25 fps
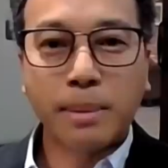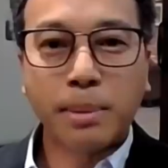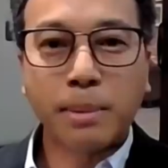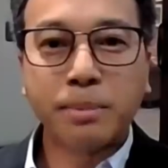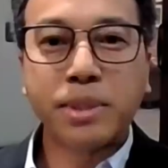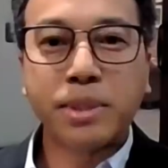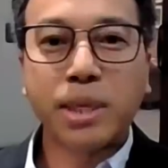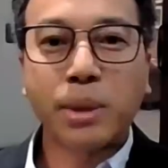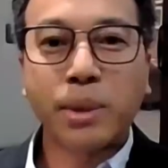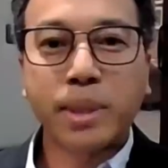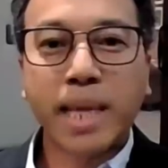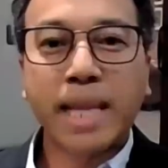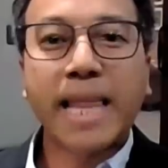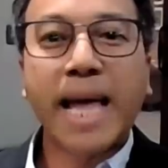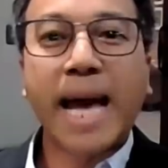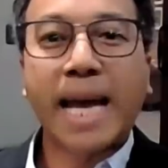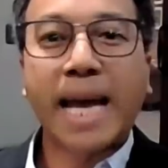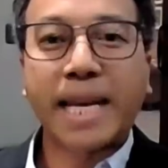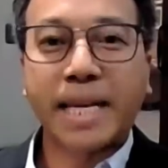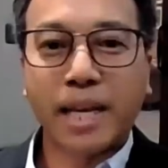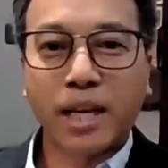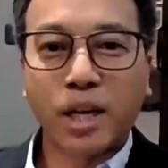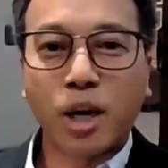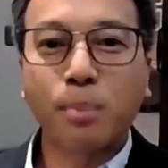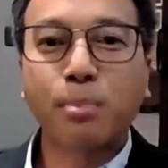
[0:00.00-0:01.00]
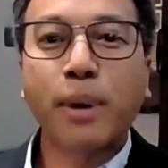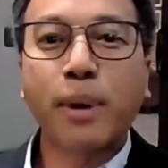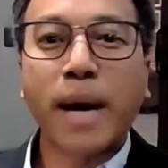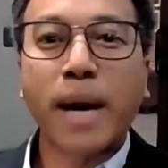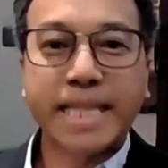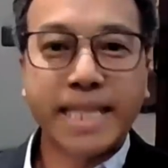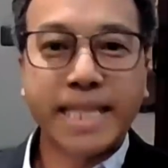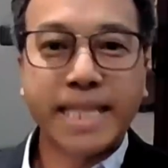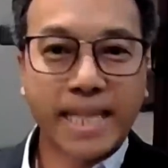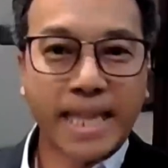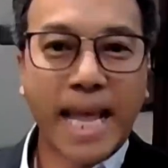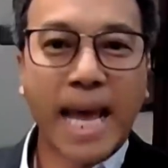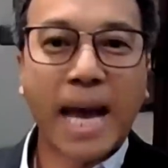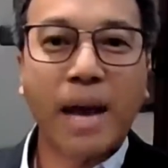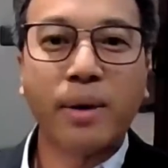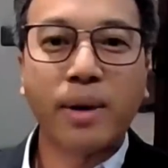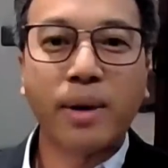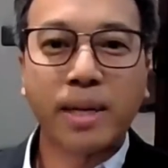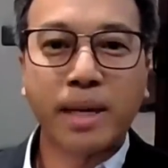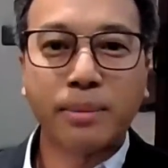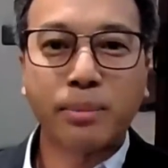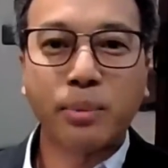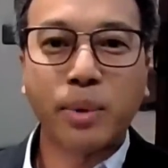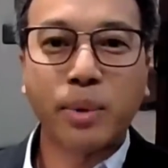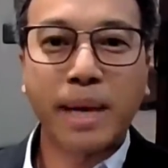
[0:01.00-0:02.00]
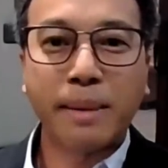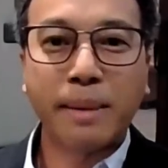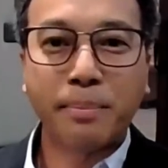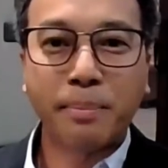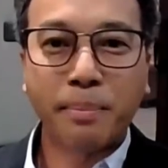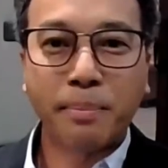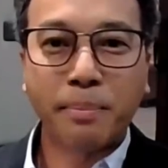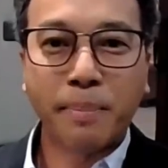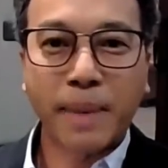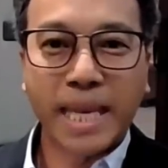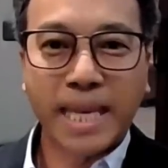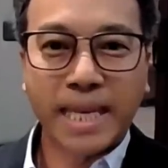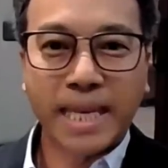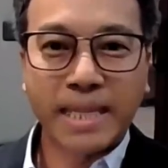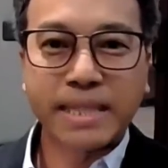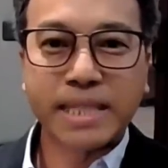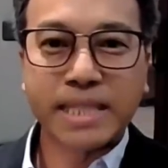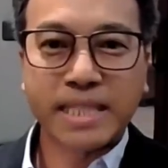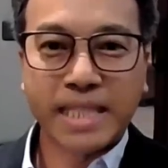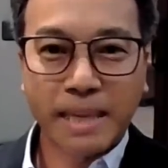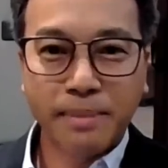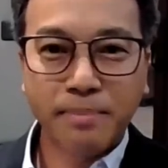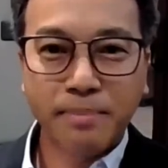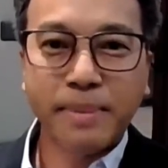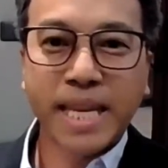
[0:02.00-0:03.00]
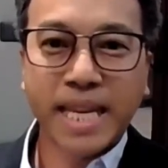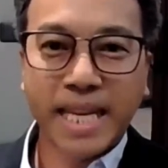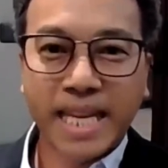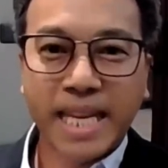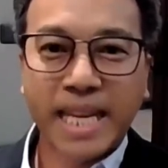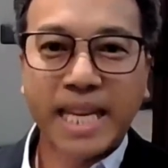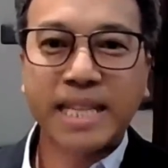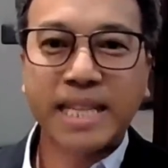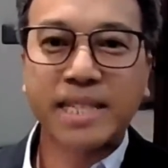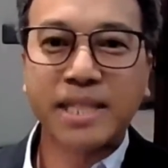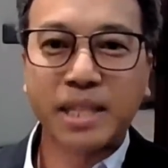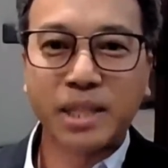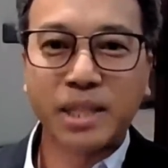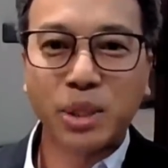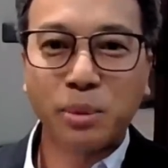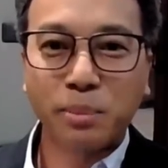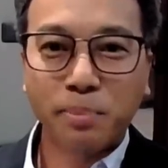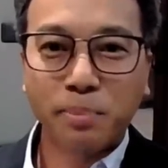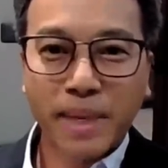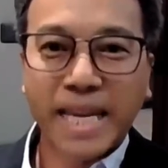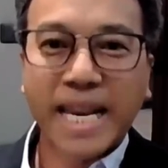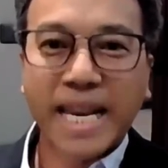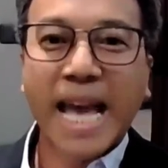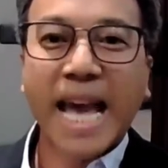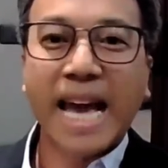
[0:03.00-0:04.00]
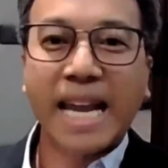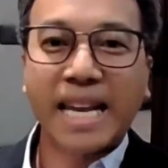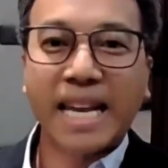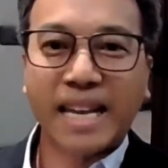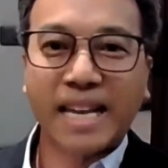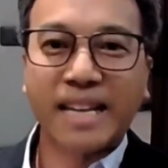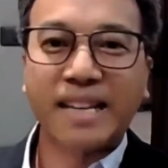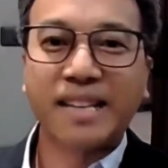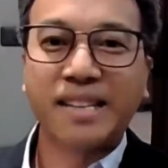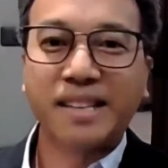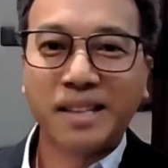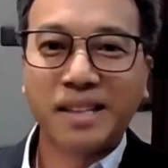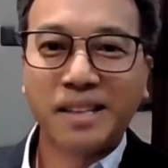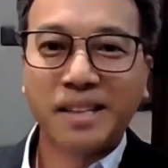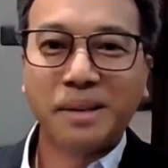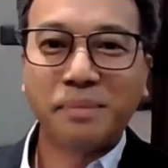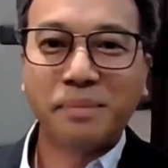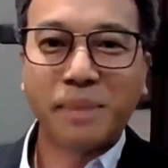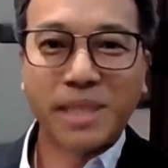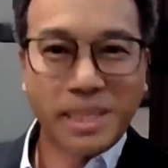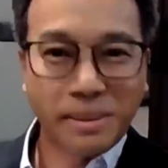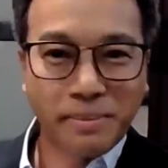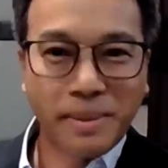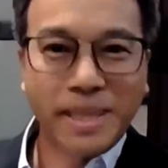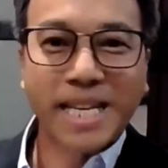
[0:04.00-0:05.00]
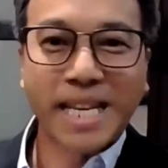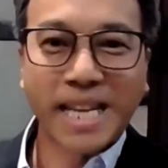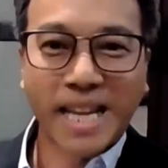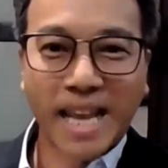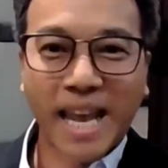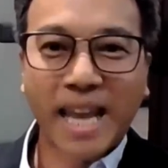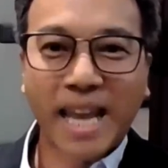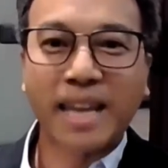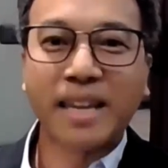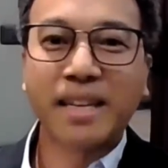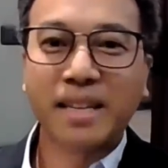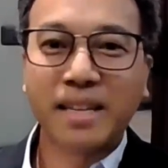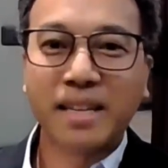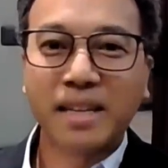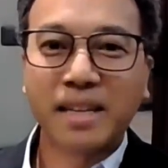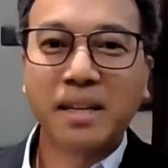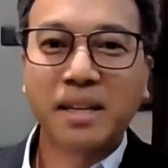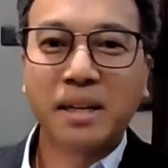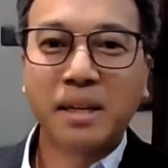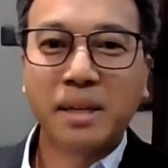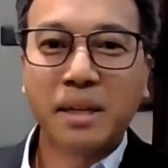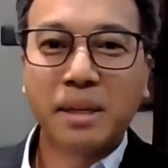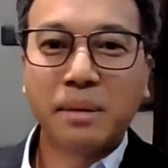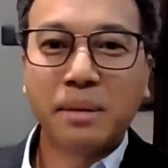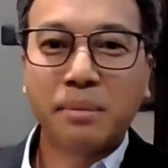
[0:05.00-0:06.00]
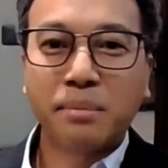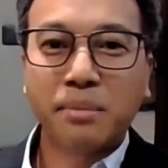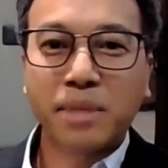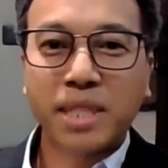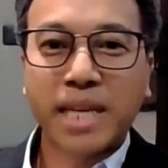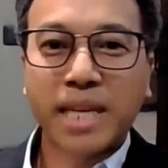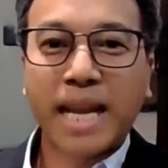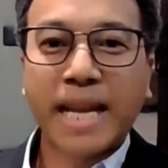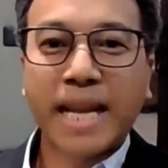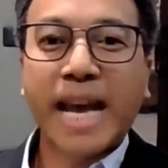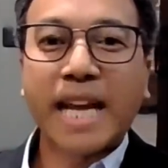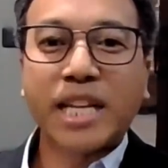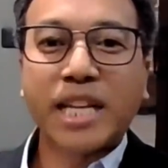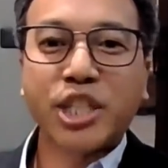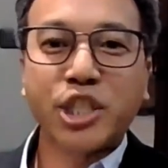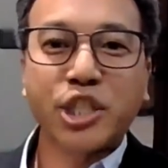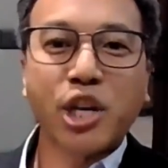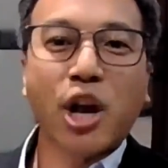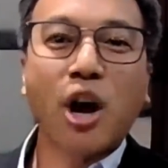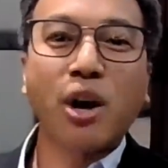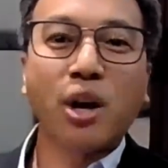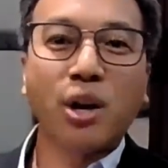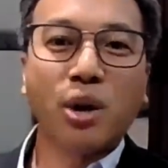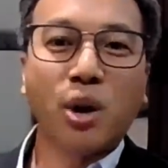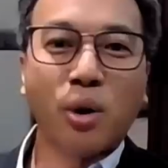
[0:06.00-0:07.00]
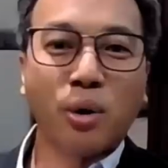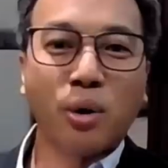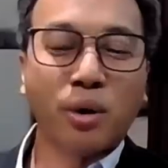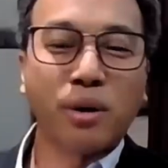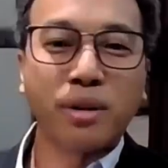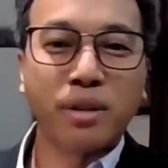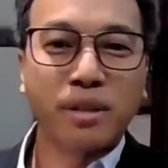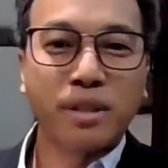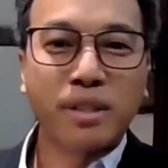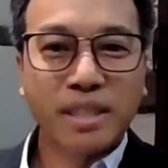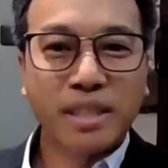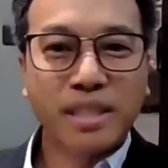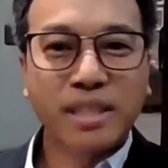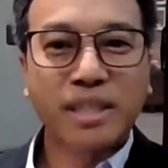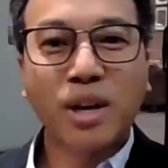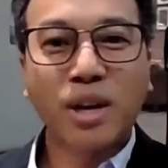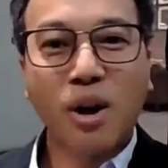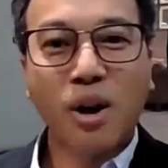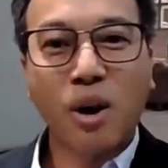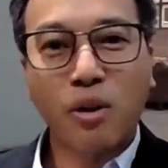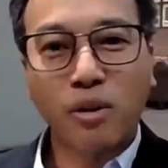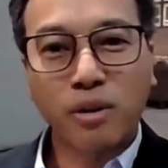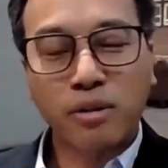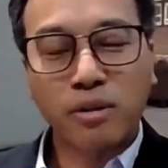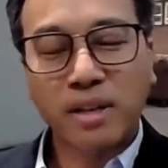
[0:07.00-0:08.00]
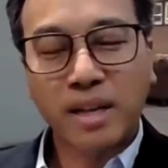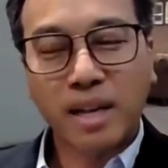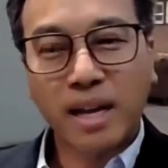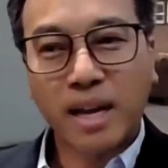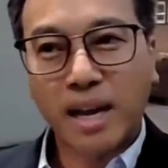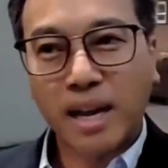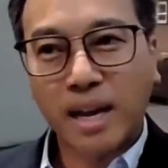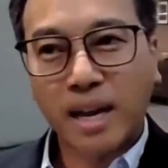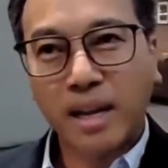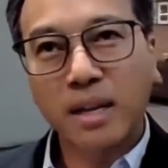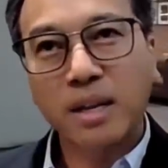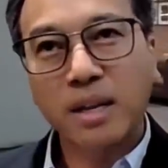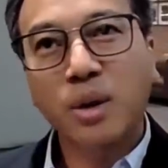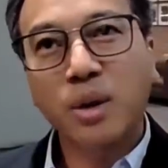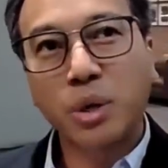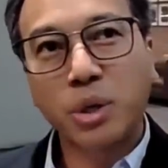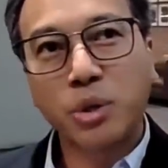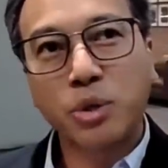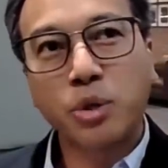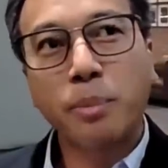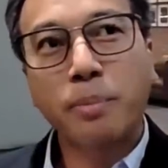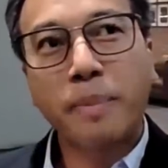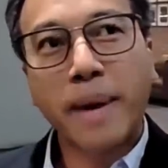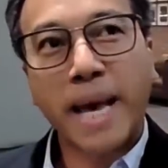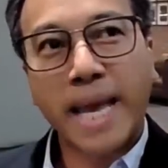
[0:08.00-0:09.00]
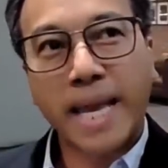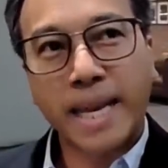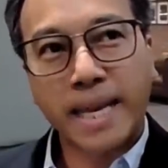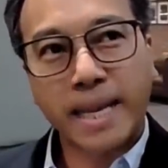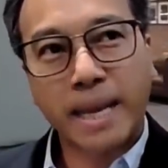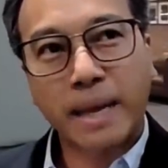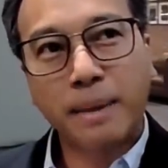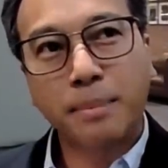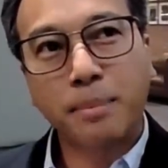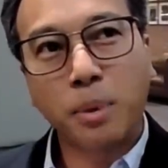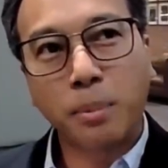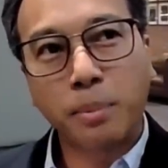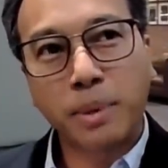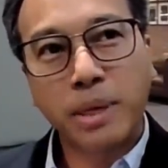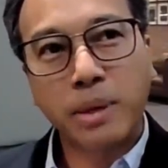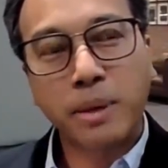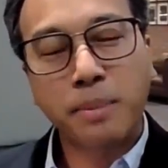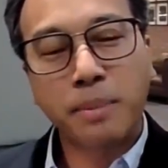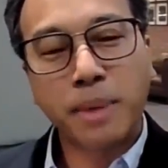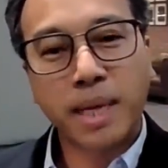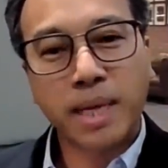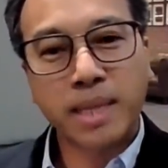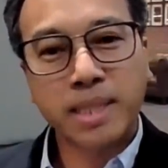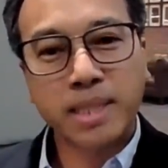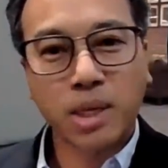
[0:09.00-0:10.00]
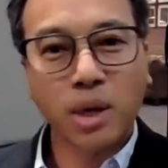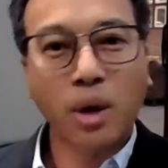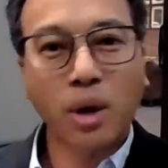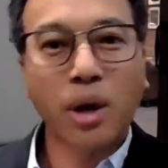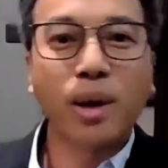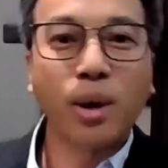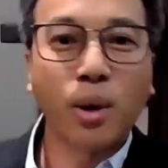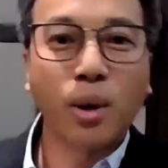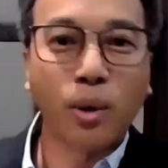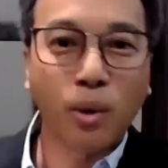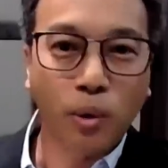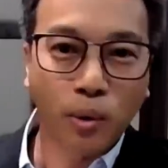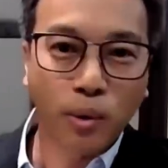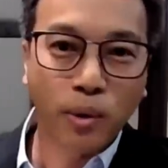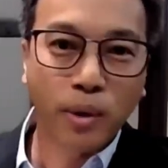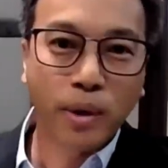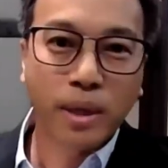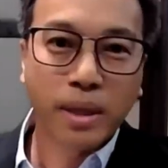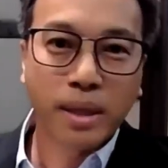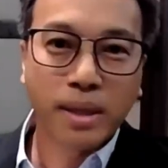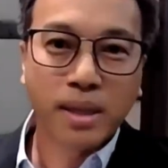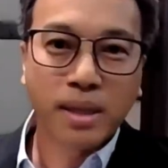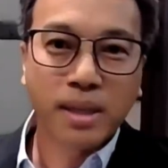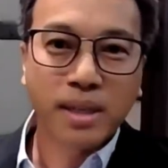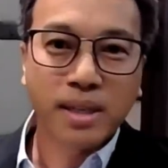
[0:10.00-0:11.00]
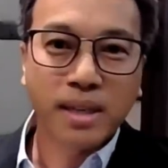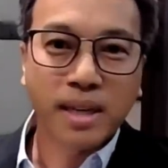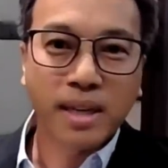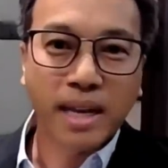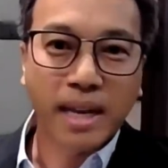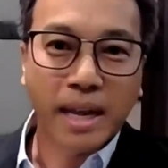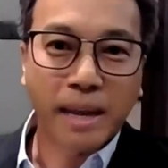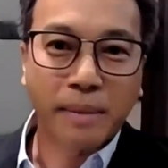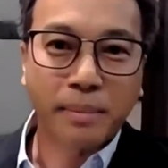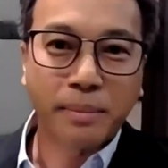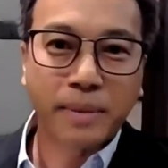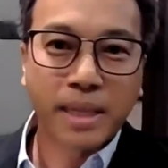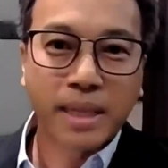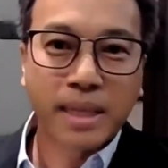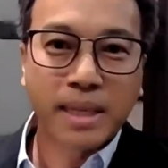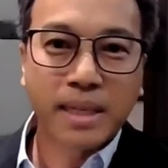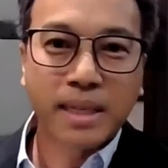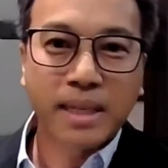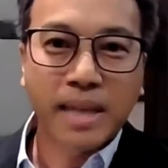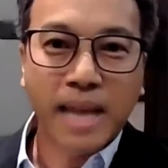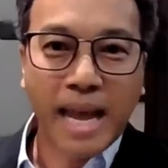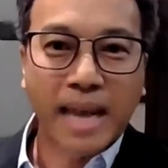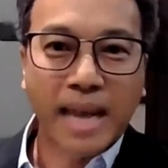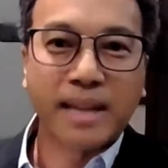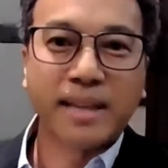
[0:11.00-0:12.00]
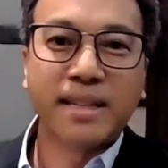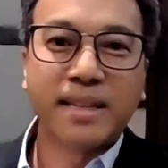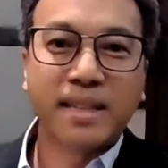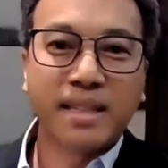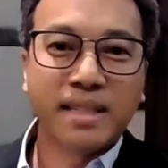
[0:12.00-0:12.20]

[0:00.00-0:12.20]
อนนี้ผมเชื่อว่าตลาดเนี่ยเขา price in แล้วครับว่าปีเส้นปีนี้ถึงต้นปีหน้าเนี่ยมันจะเป็นยังไงเพราะฉะนั้นอาการช็อคของของคนทั่วไปเนี่ยผมคิดว่ามันก็จะน้อยลงนะครับอ่ะ